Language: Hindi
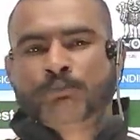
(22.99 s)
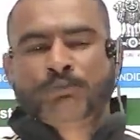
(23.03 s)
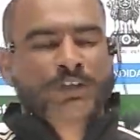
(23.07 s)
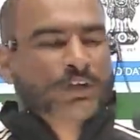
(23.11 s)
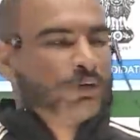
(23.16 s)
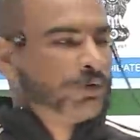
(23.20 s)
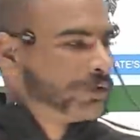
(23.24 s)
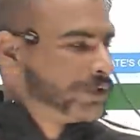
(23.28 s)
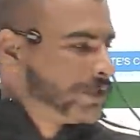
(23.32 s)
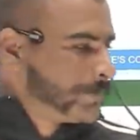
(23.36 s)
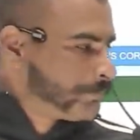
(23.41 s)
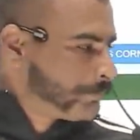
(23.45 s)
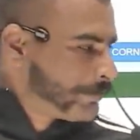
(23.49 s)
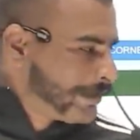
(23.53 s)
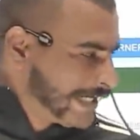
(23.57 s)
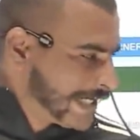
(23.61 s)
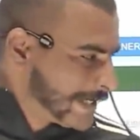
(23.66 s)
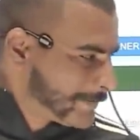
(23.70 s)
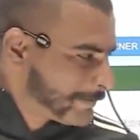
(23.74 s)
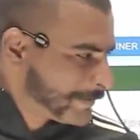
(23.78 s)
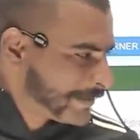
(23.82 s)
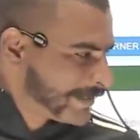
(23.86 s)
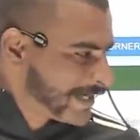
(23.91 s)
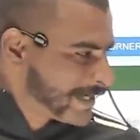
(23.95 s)
और ये पहला
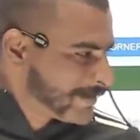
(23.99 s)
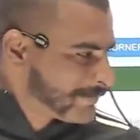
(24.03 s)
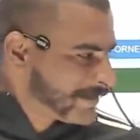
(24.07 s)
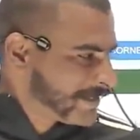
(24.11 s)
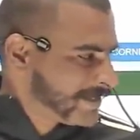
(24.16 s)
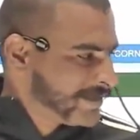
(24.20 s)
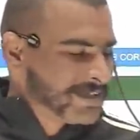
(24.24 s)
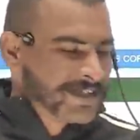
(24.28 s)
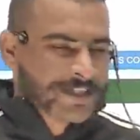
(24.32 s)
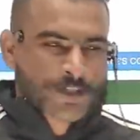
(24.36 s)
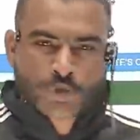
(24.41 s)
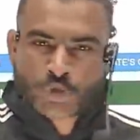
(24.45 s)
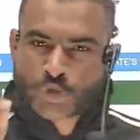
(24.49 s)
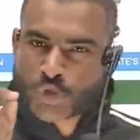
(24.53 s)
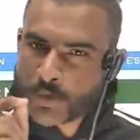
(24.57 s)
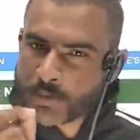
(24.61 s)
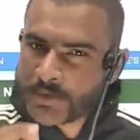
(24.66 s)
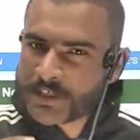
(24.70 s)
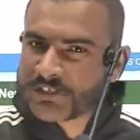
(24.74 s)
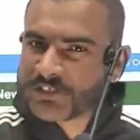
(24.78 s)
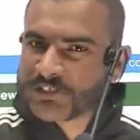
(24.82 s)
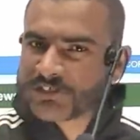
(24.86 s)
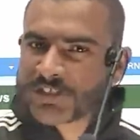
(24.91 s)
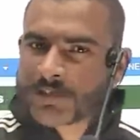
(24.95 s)
परिणाम है चौबीस
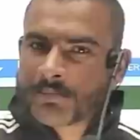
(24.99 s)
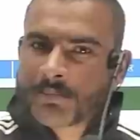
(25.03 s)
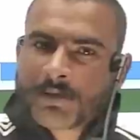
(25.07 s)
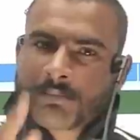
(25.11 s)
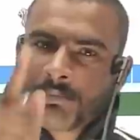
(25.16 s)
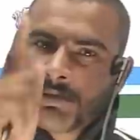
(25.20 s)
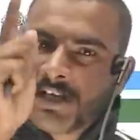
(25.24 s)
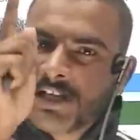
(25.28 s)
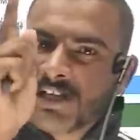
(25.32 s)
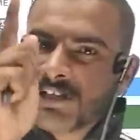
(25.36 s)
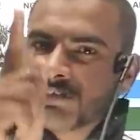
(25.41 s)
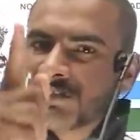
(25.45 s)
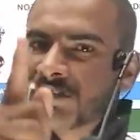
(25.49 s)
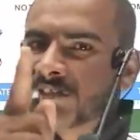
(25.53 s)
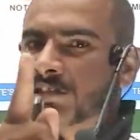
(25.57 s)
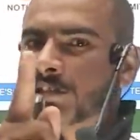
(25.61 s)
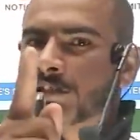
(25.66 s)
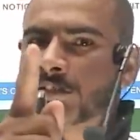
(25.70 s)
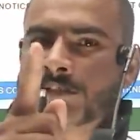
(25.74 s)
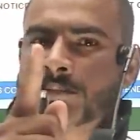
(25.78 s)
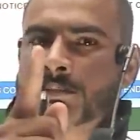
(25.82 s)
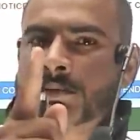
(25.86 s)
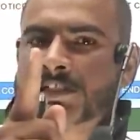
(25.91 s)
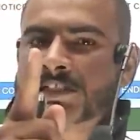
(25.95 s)
दिसंबर मैंने इकतीस
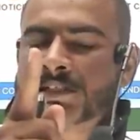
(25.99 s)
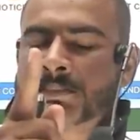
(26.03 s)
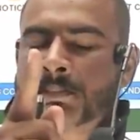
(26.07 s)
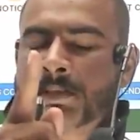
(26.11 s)
दिसंबर से